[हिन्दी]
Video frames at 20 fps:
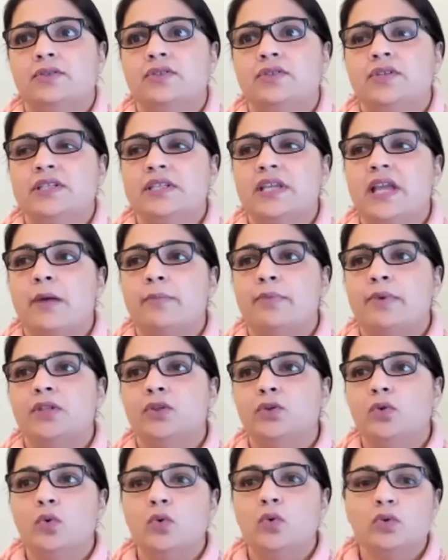जैसे आपके
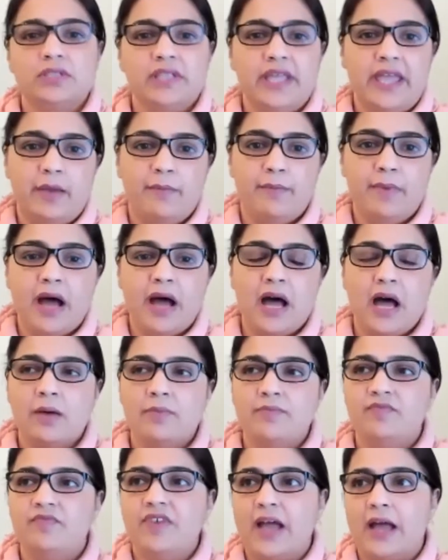दोस्त
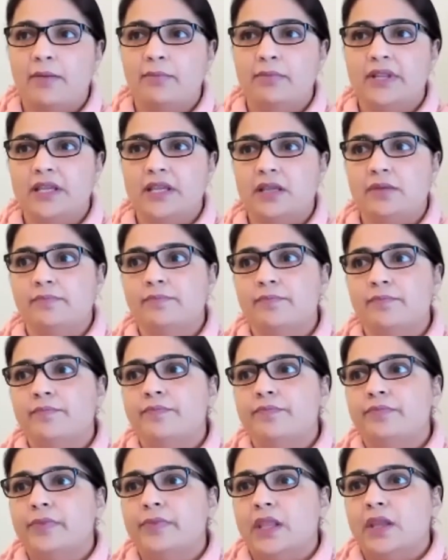अहबाब फैमिली
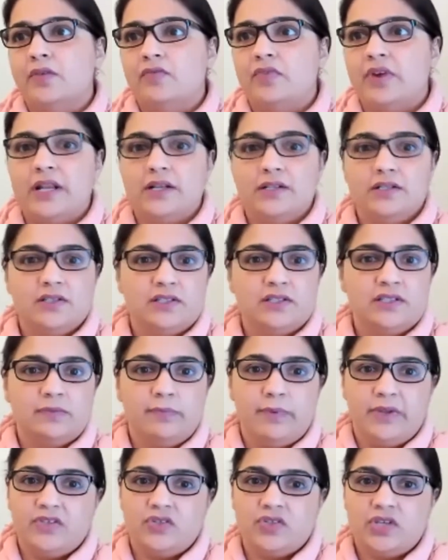फ्रेंड्स
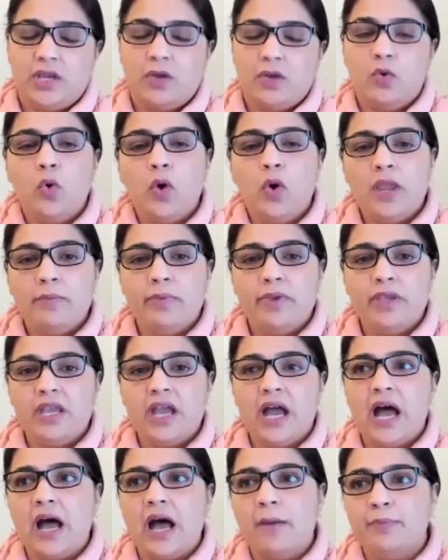बच्चे कोई भी
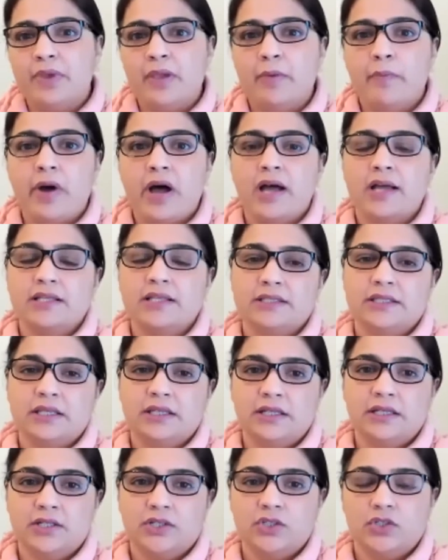आपके पास
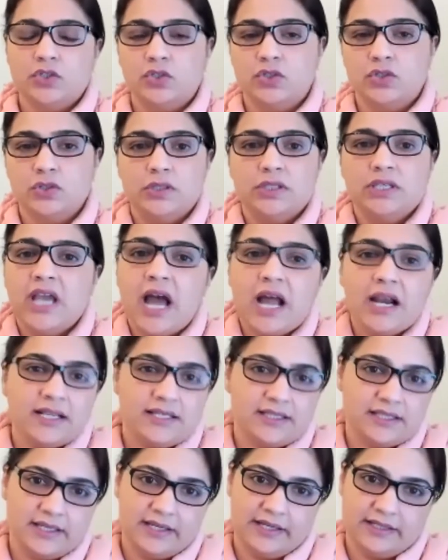क्या
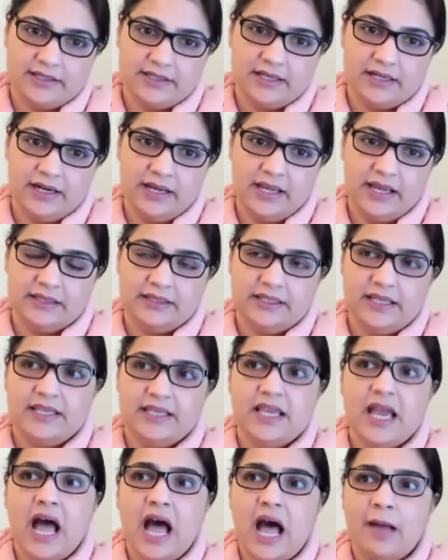डिस्कस करने आते हैं
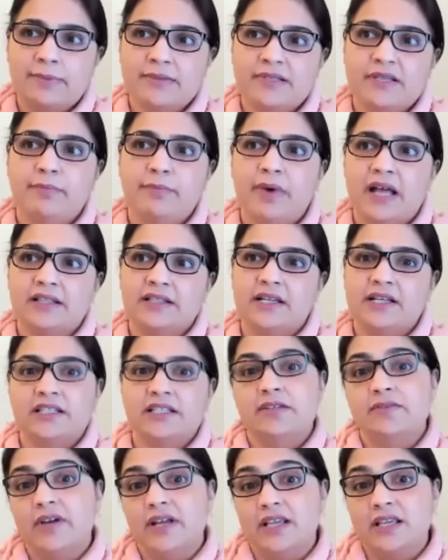या आपसे बात
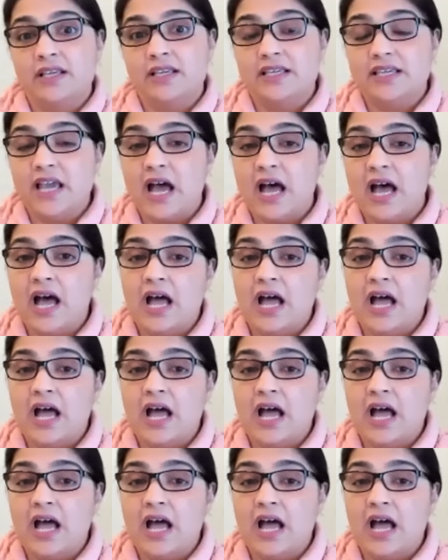करते वक्त क्या